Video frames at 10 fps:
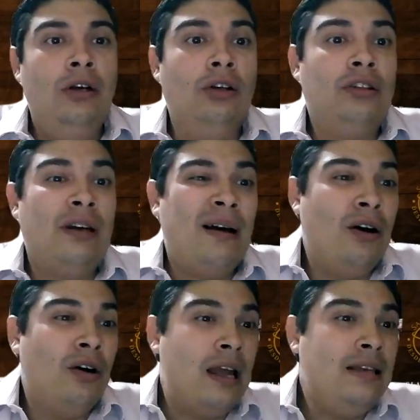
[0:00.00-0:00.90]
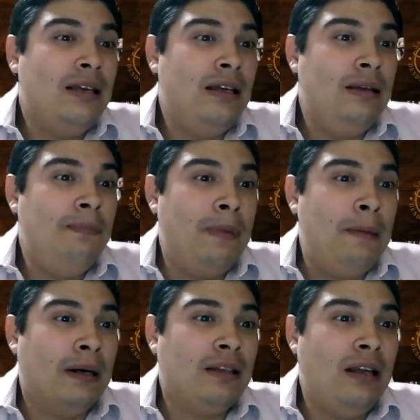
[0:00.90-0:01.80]
Los trabajadores y, y
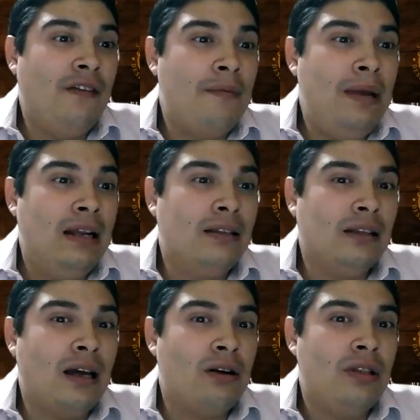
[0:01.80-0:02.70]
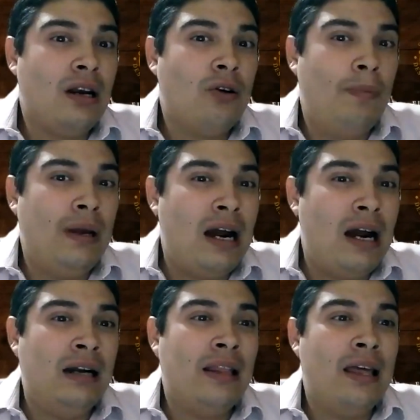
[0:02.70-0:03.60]
parte de la familia trataron de
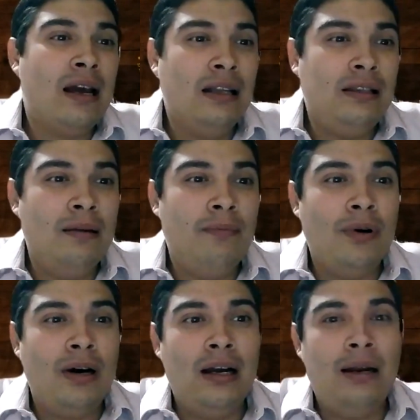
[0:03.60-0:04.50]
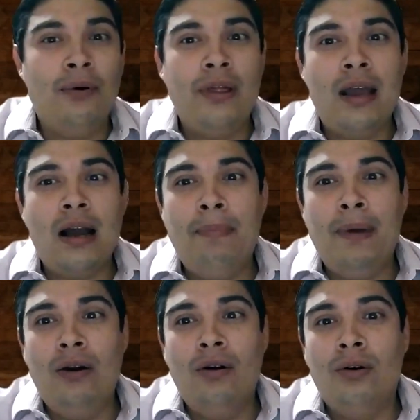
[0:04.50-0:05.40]
recuperar, dedicarle tiempo a la bodega,
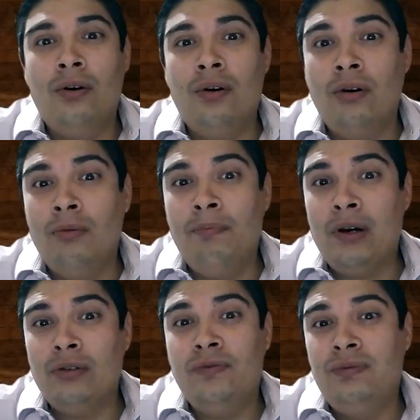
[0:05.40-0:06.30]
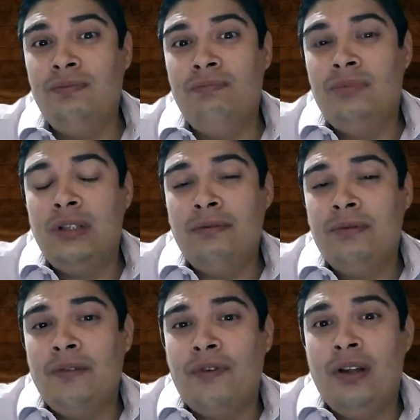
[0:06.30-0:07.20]
pero, pero se,
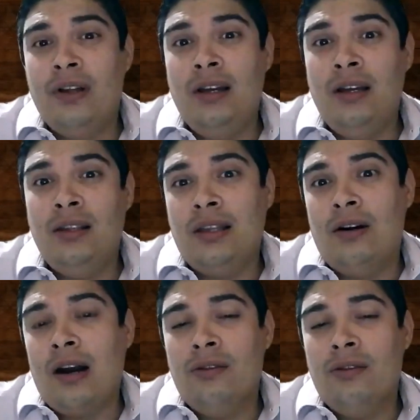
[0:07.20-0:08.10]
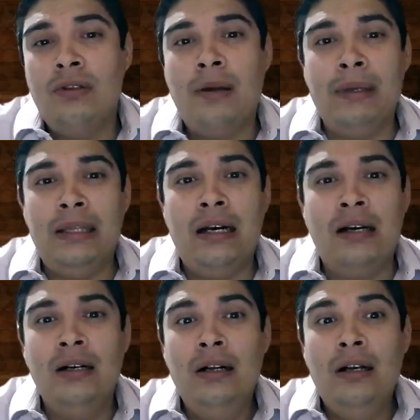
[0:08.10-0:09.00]
puede deteriorando de una manera
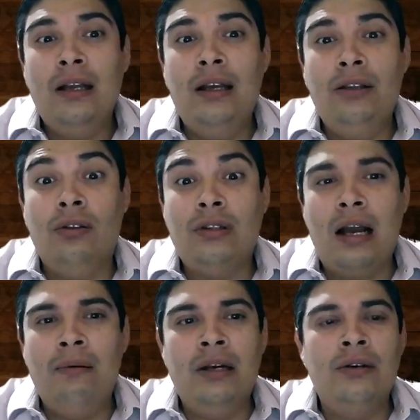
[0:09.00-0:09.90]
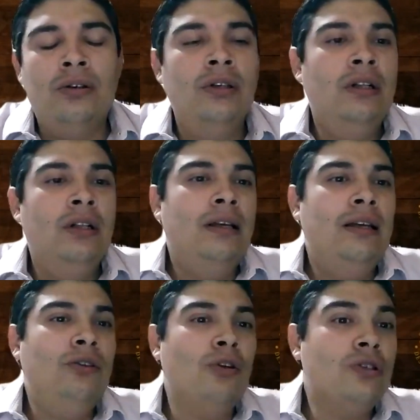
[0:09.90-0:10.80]
eh, notable, ¿no?
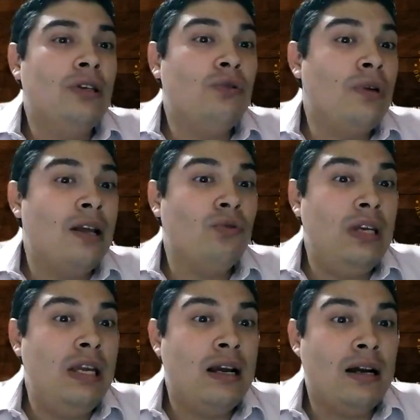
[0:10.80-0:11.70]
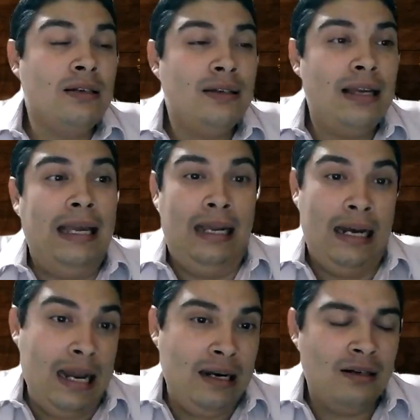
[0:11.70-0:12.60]
Entonces una de sus hijas,
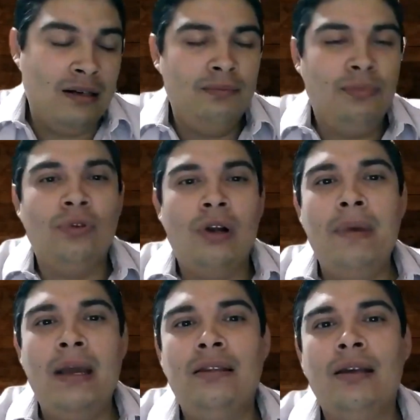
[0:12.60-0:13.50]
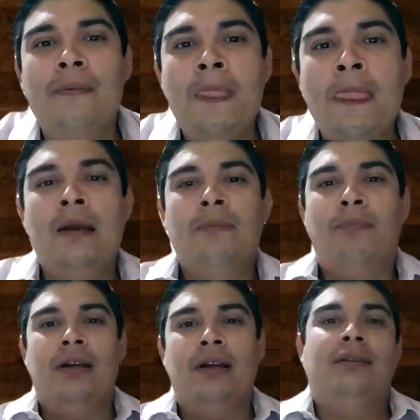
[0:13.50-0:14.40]
Elena, puntualmente,
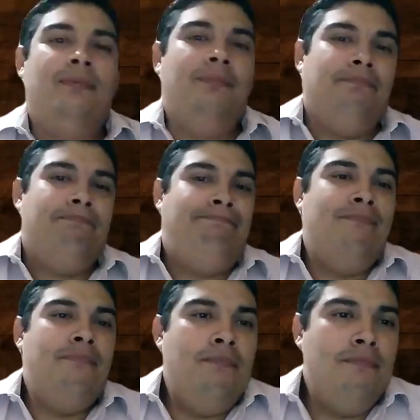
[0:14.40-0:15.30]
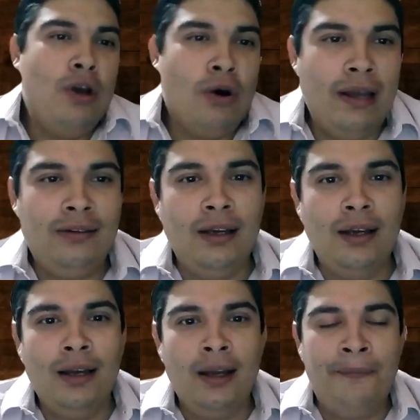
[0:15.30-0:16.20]
pues vio
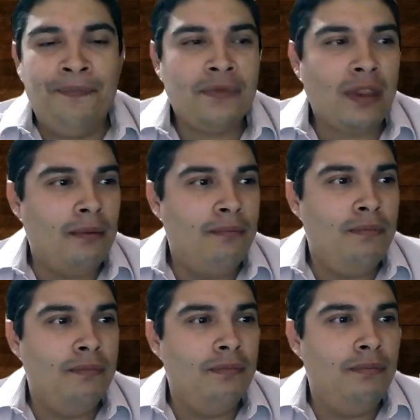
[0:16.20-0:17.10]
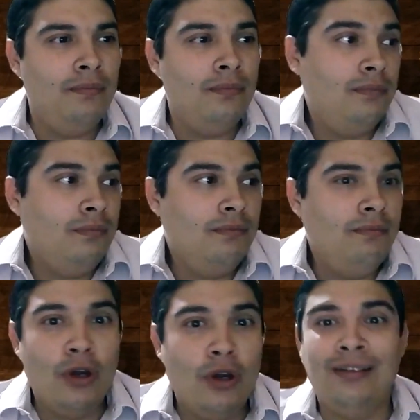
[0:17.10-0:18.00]
este, mm,
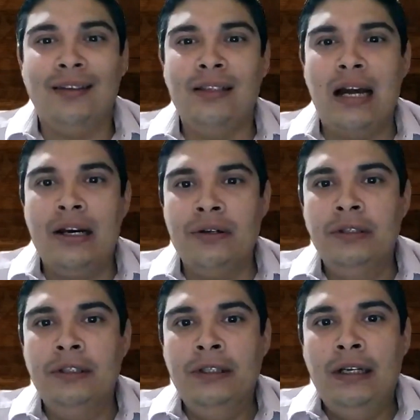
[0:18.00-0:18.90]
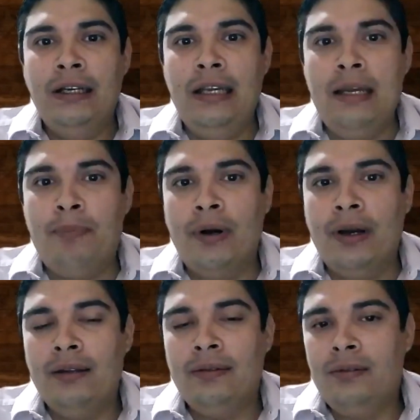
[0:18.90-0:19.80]
vio este escenario y
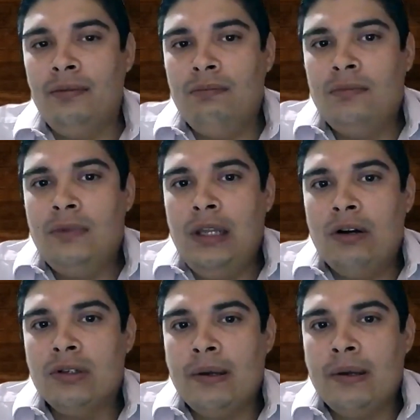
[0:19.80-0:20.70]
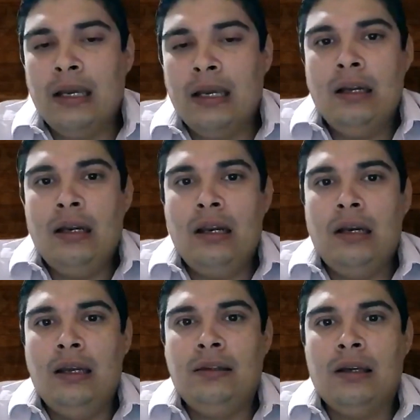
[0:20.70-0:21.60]
pues dijo, ¿sabes
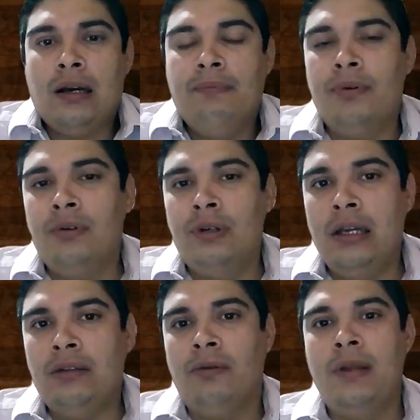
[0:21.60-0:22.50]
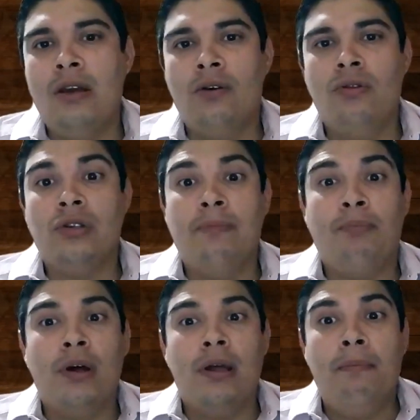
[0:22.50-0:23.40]
qué? Este campo y estos viñedos no se
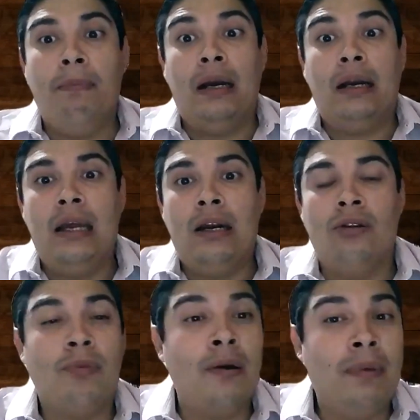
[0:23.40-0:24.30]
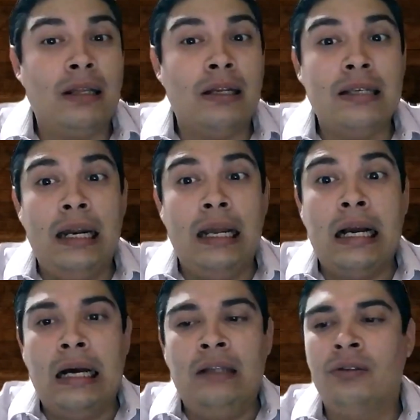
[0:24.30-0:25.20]
pueden perder, no pueden perderse el
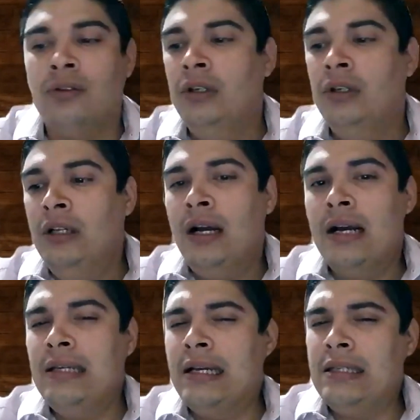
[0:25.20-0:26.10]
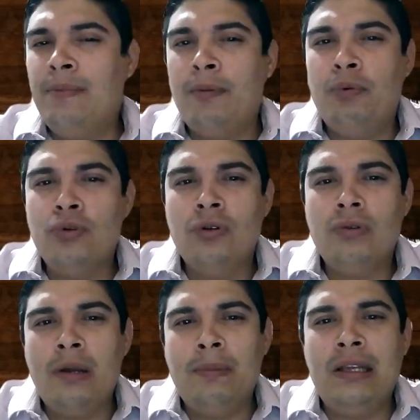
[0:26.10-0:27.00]
encanto. Así que se propuso de
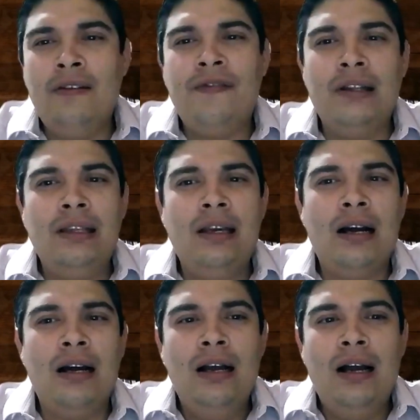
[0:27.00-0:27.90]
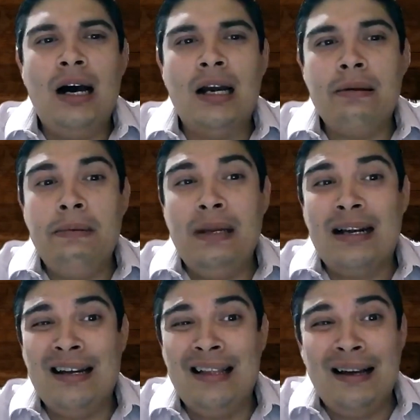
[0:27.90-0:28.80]
una manera enfática a revivir
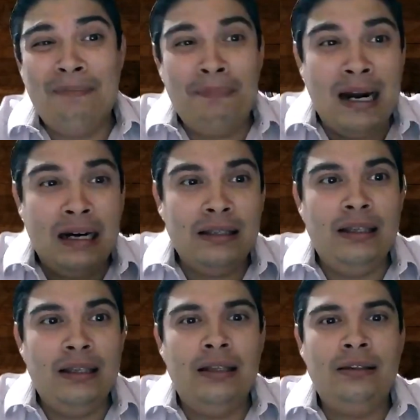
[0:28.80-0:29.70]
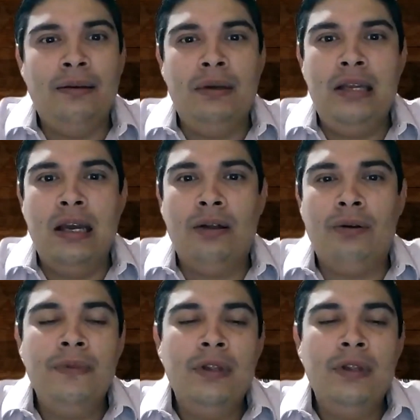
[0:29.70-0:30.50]
cada parte de este viñedo.